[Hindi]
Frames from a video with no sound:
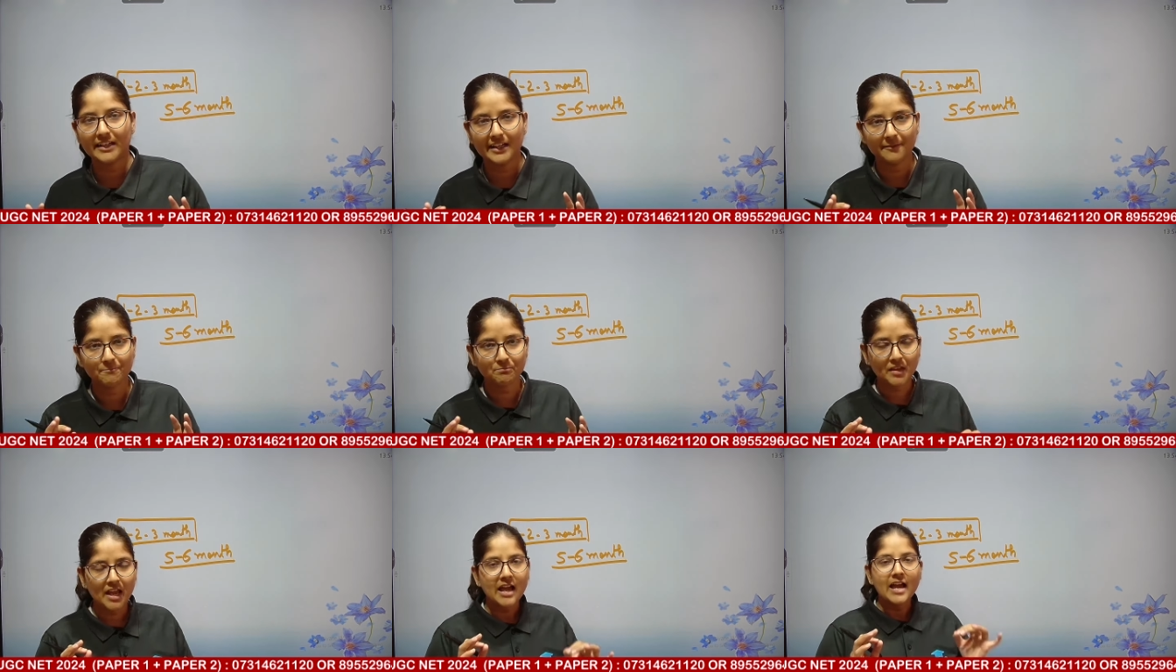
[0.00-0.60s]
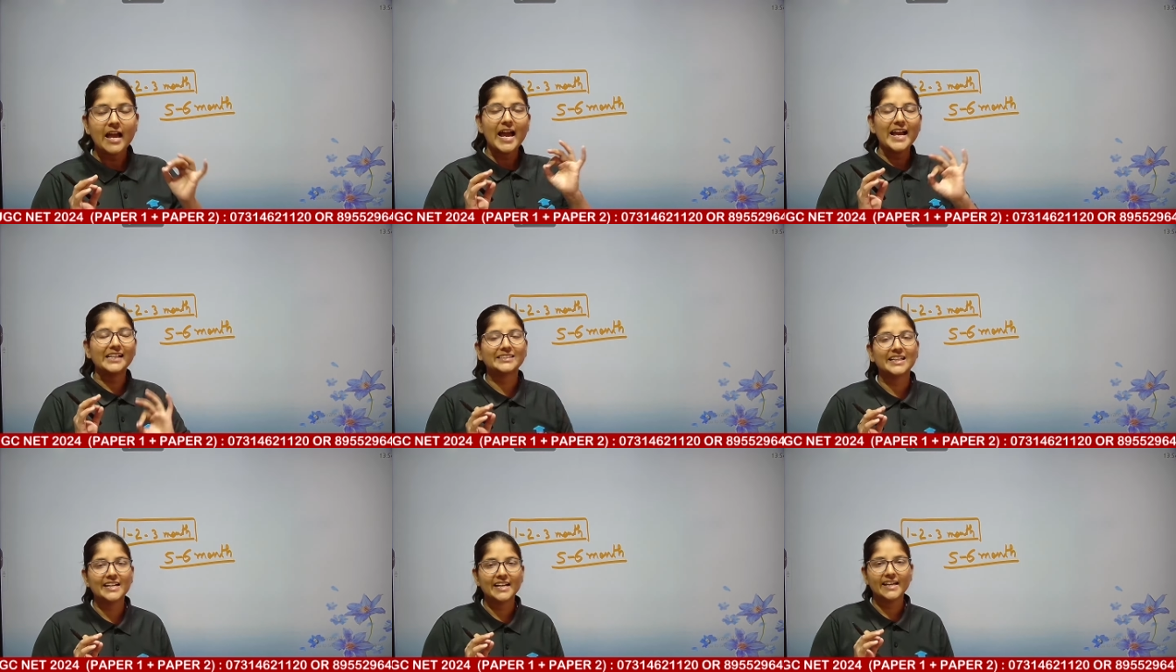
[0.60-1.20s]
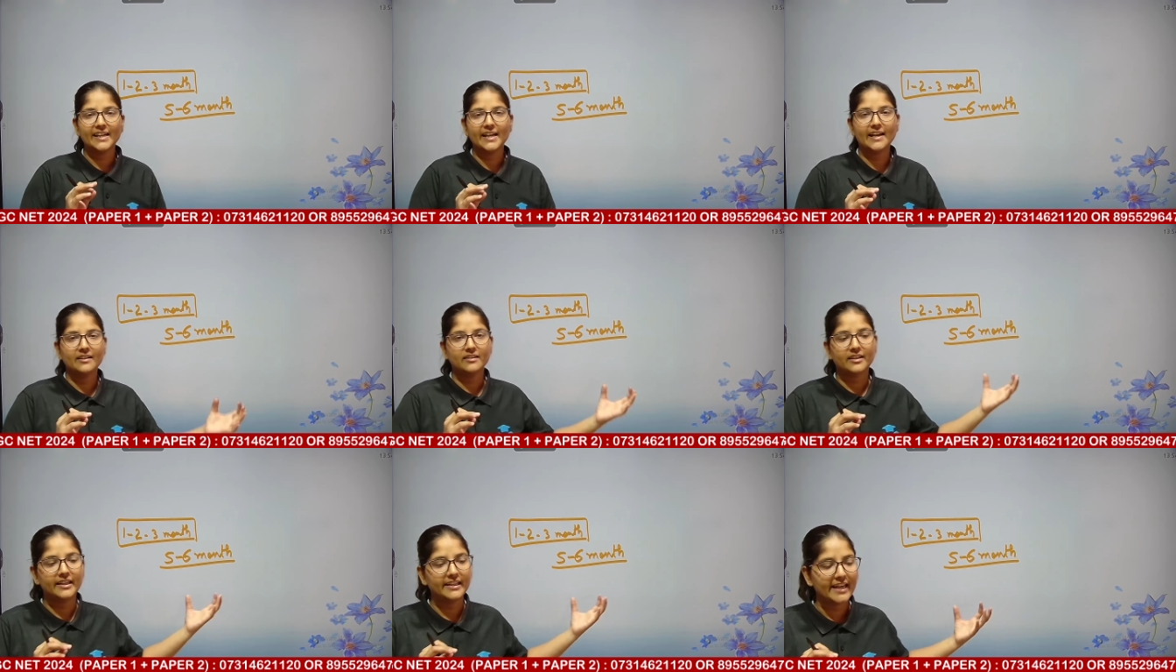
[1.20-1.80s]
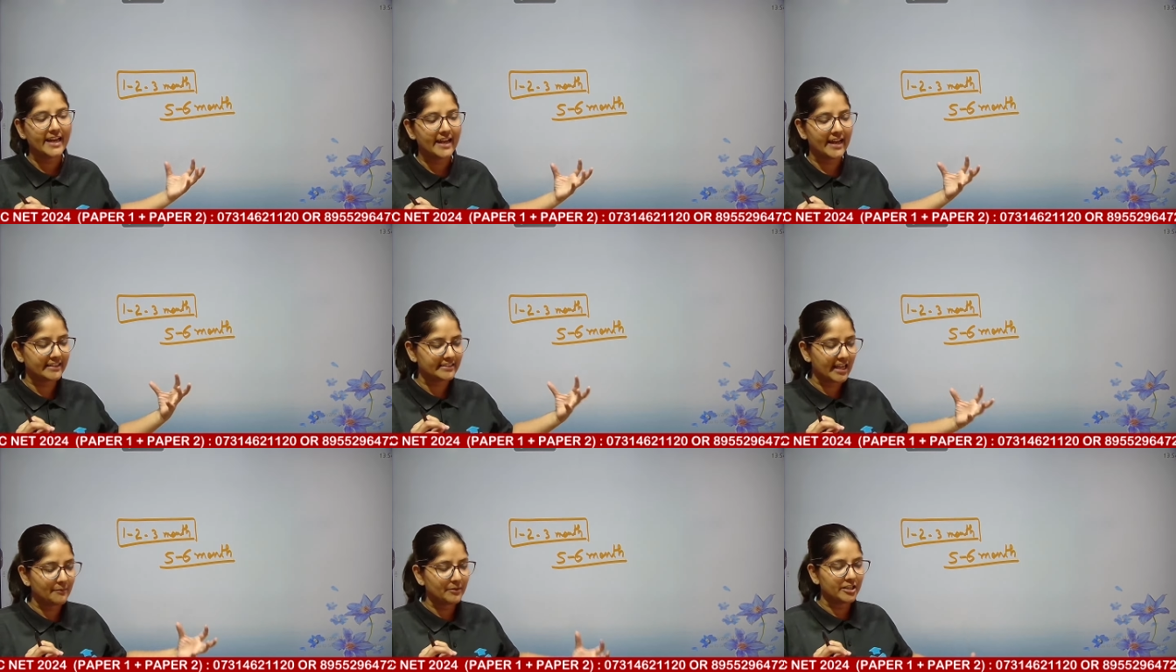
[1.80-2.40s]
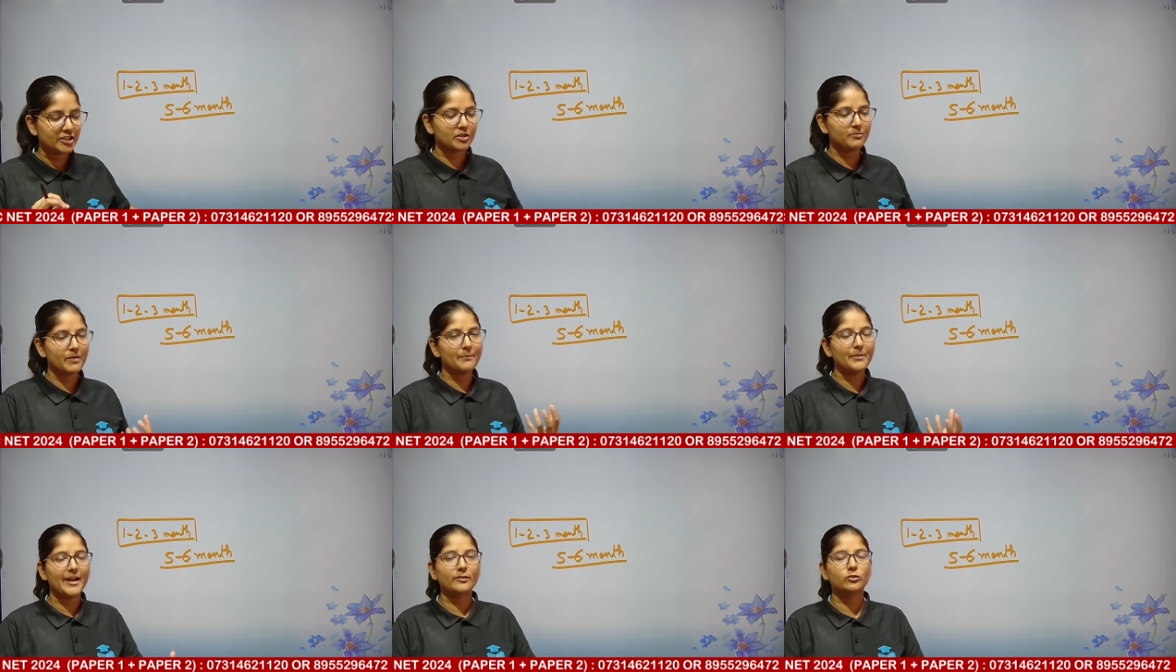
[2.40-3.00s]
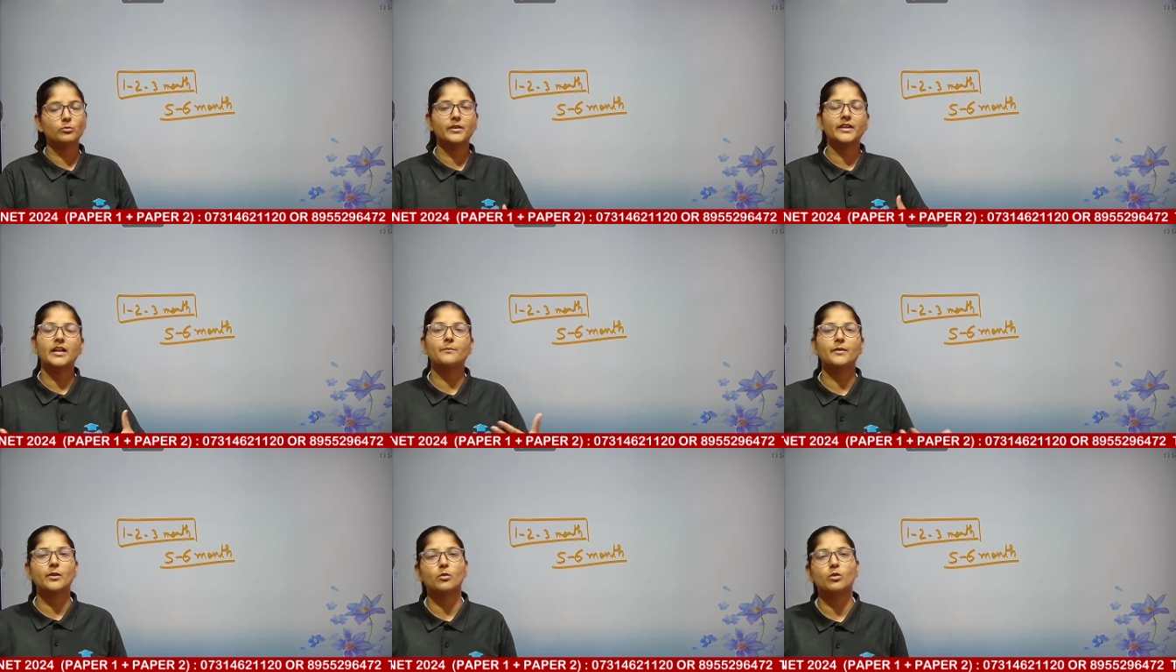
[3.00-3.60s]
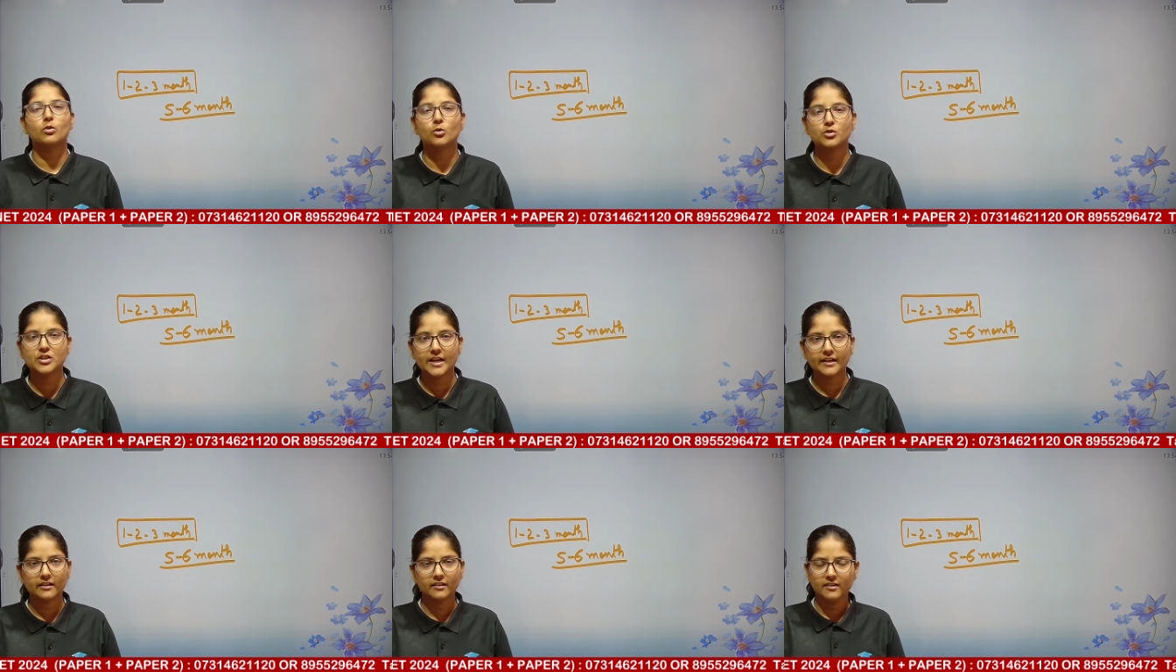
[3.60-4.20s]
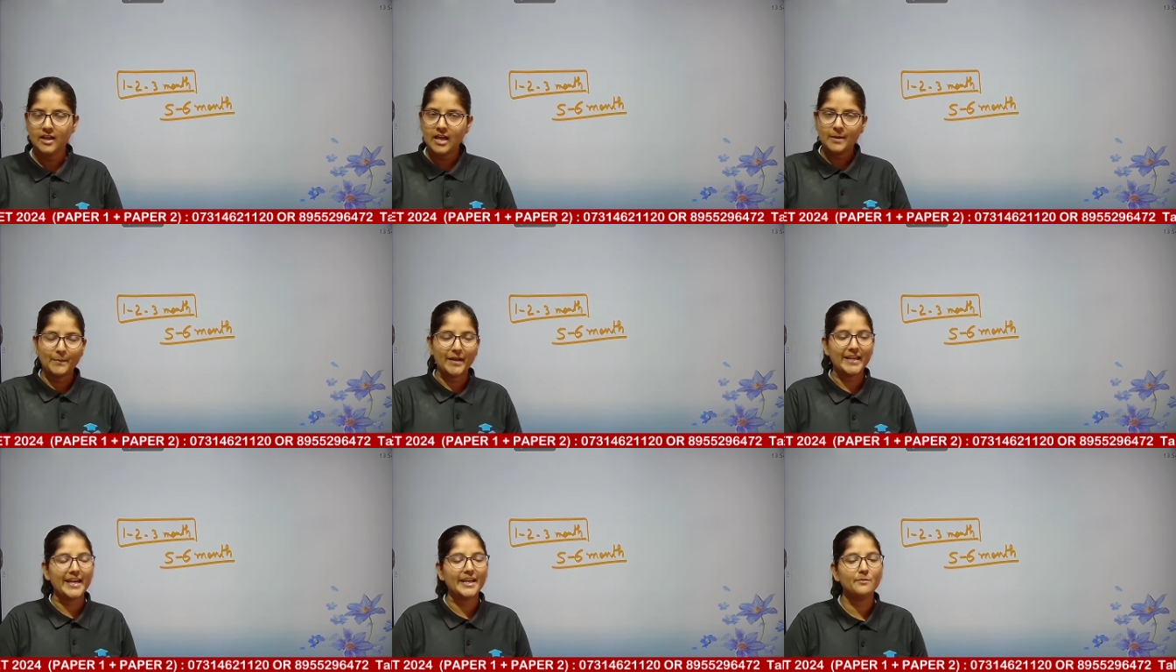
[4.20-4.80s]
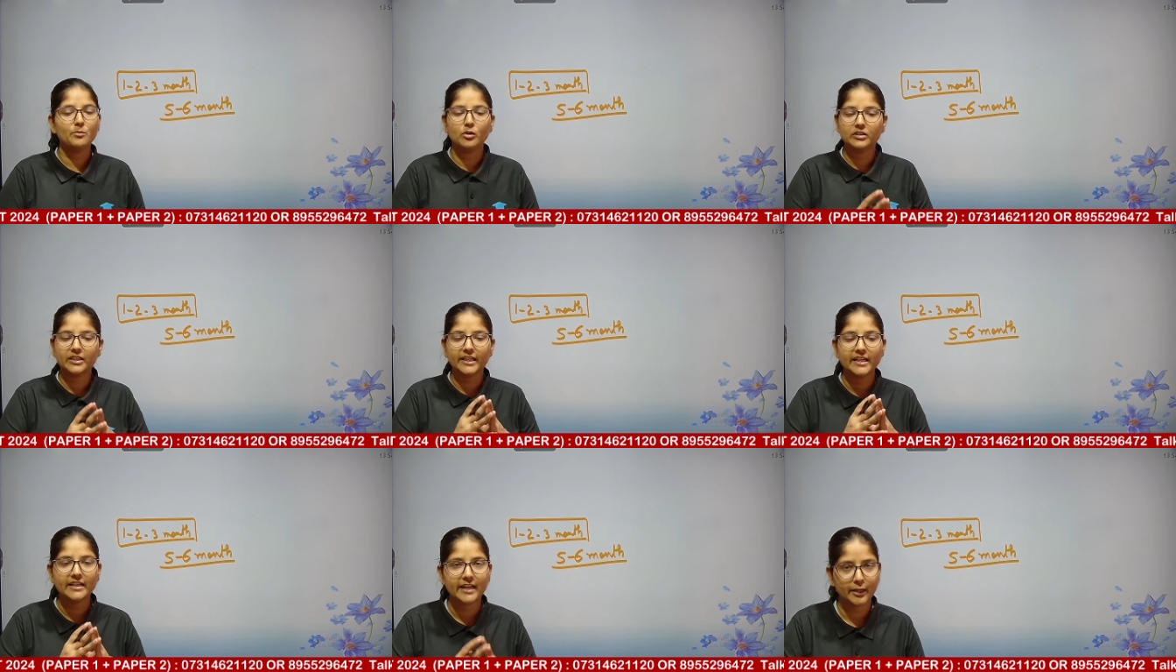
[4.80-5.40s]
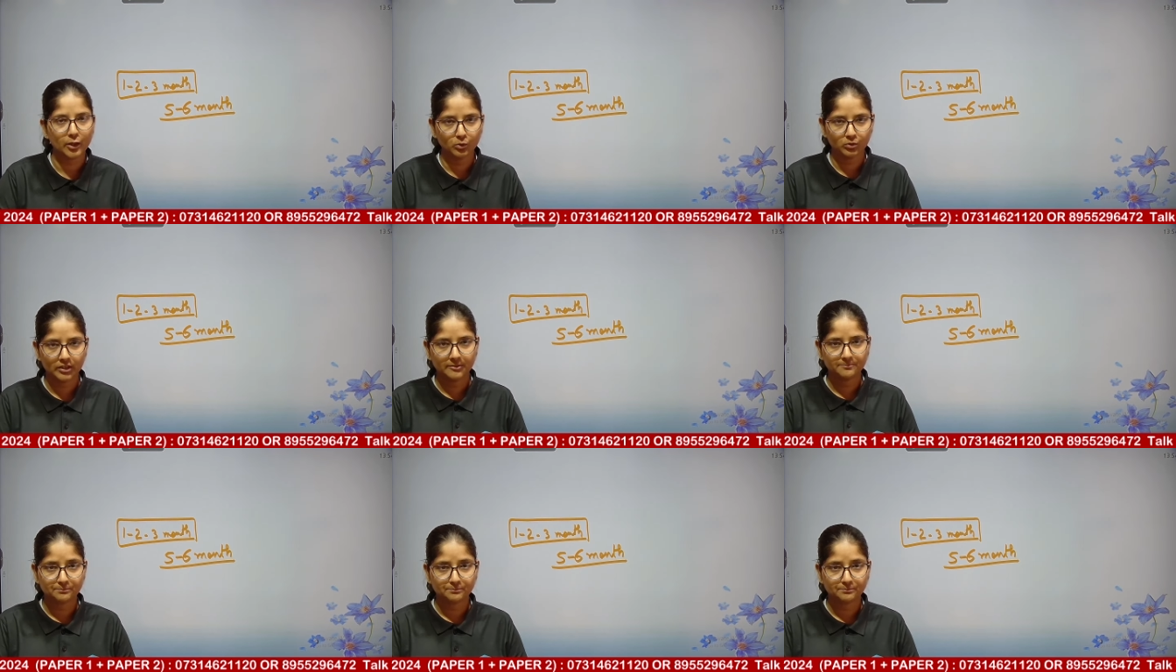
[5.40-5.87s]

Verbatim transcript: है ऐसा नहीं है कि ये एग्जामिनेशन में आप एक दो महीना पढ़ो और हो जाएगा मैं ये नहीं बोलती कि नहीं होता